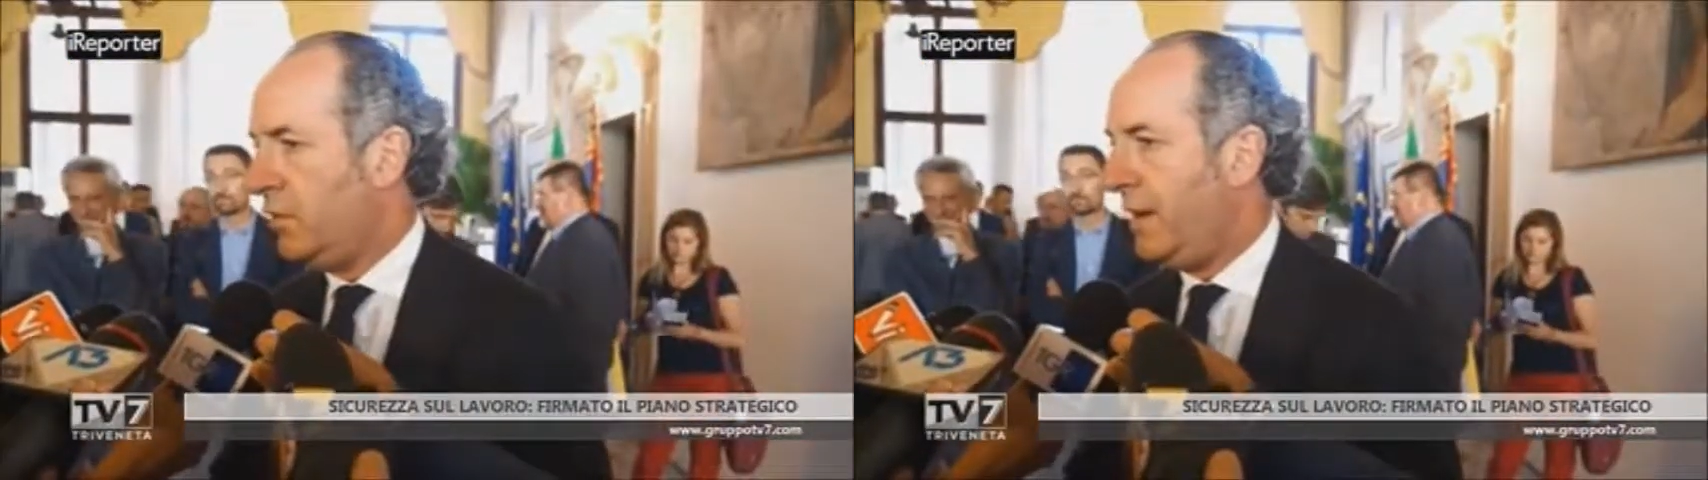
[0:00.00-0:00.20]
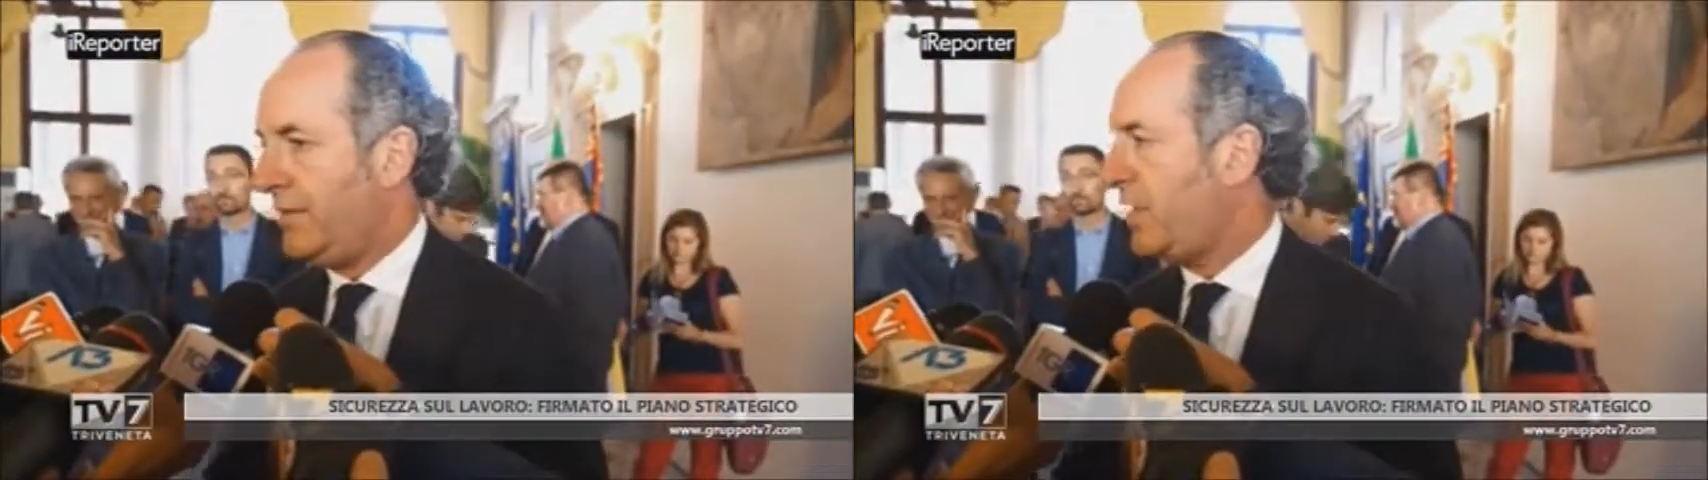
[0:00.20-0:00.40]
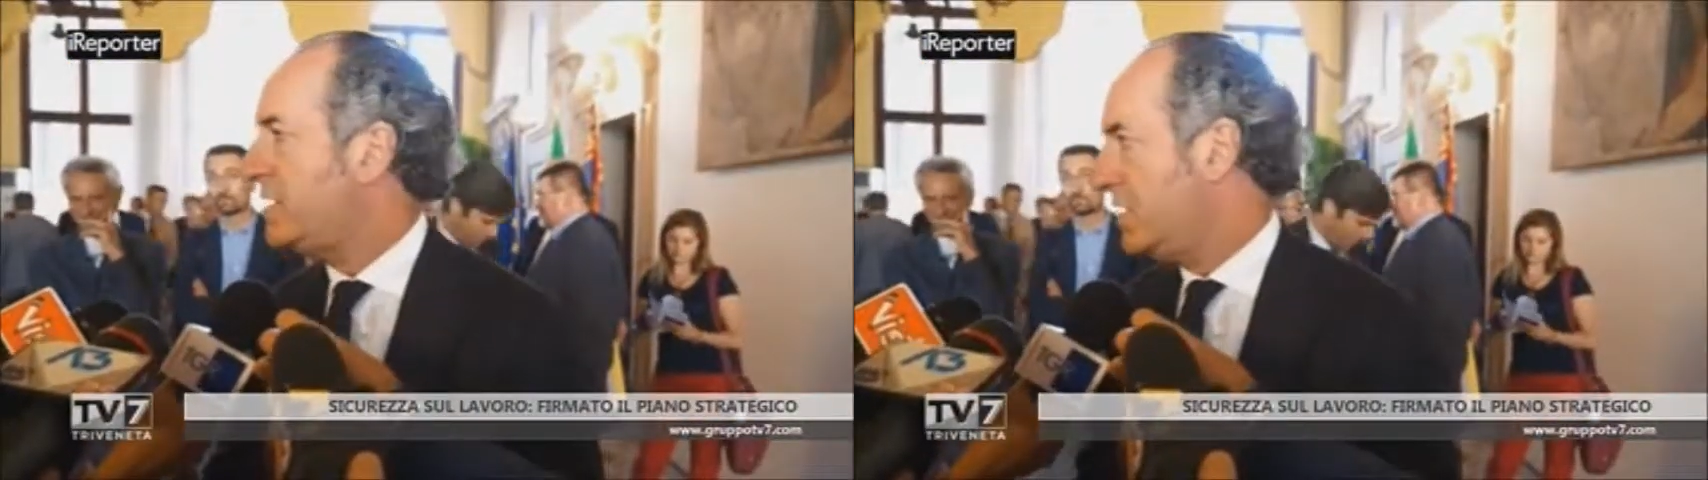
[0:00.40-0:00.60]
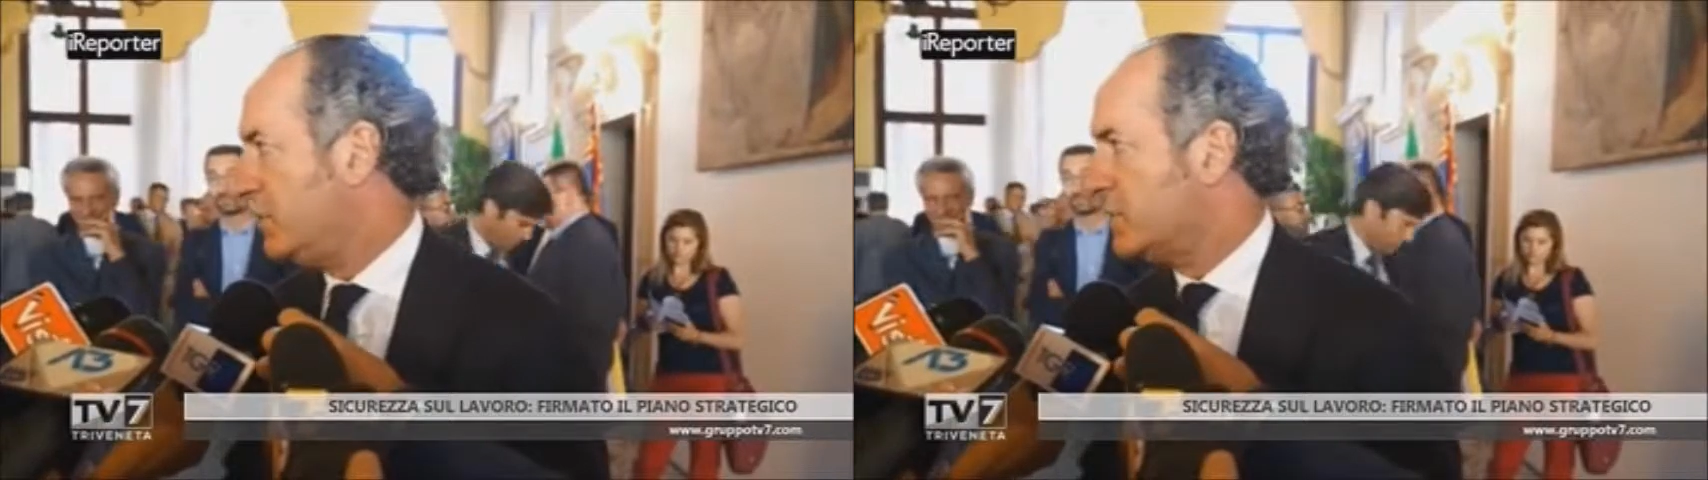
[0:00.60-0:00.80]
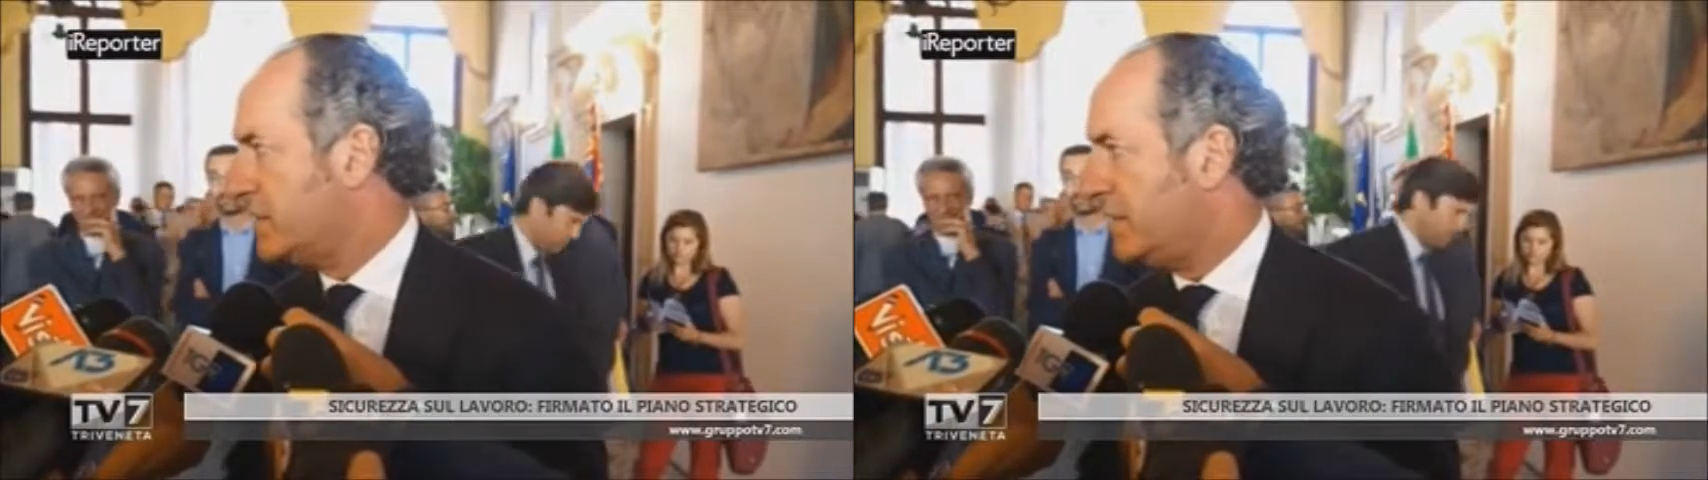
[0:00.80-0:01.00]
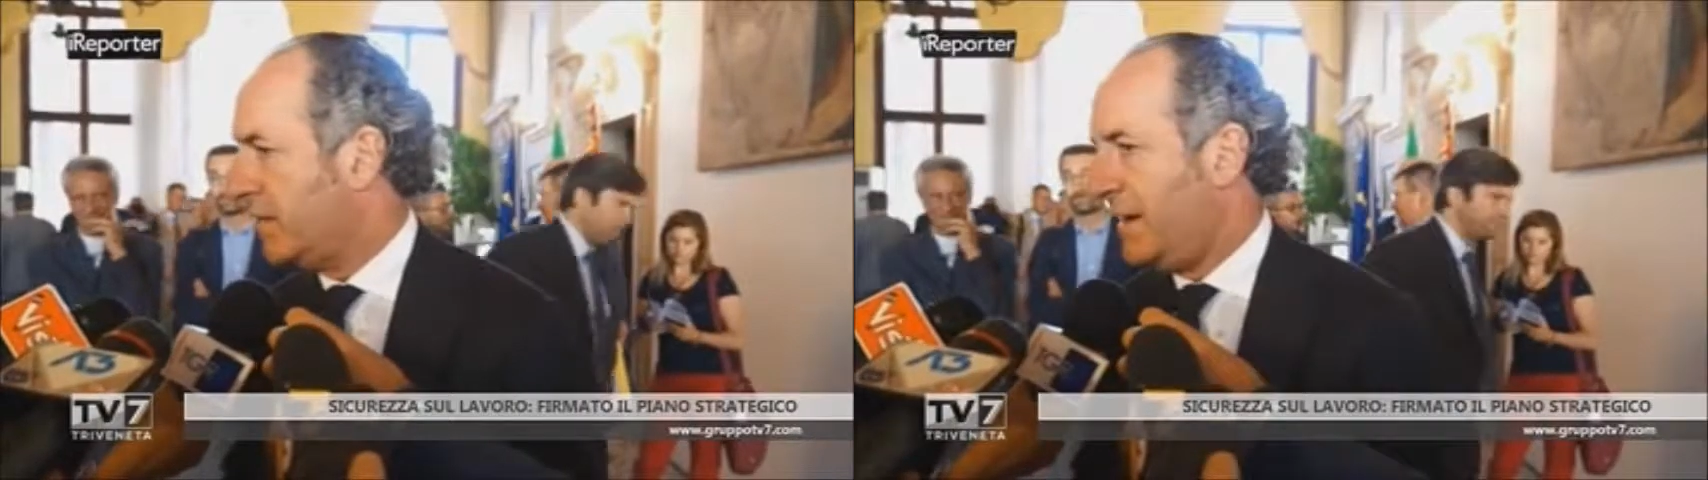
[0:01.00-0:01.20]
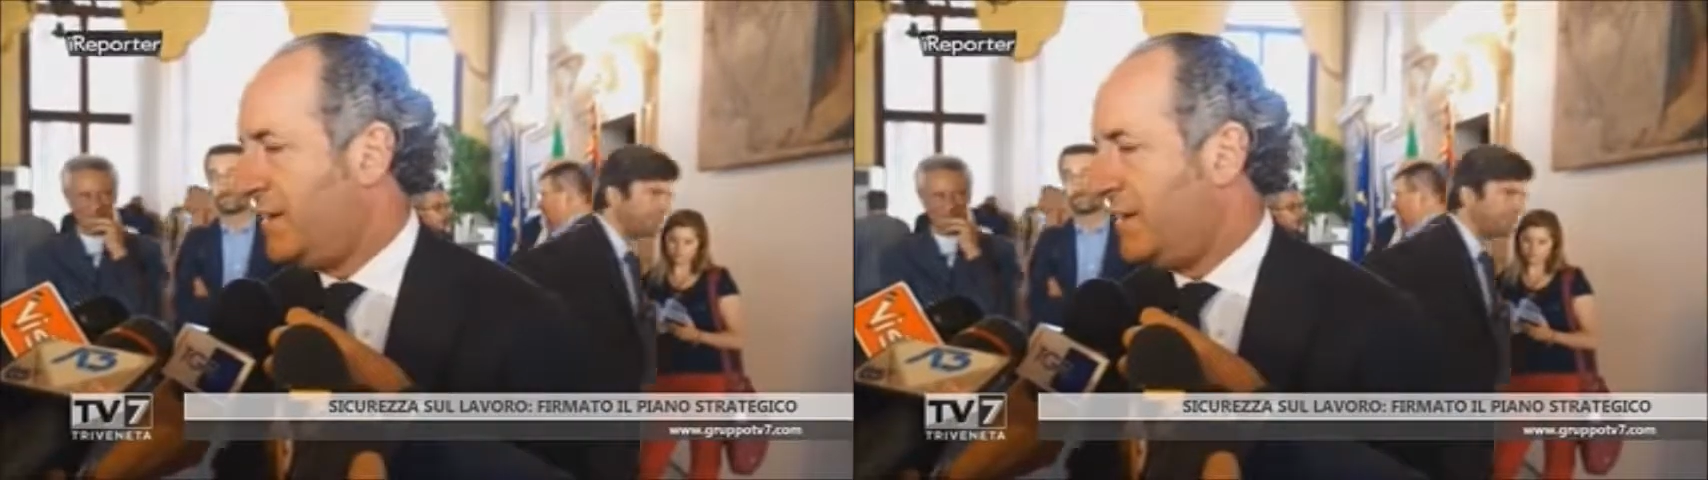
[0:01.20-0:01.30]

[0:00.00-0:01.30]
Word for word: a 360 gradi,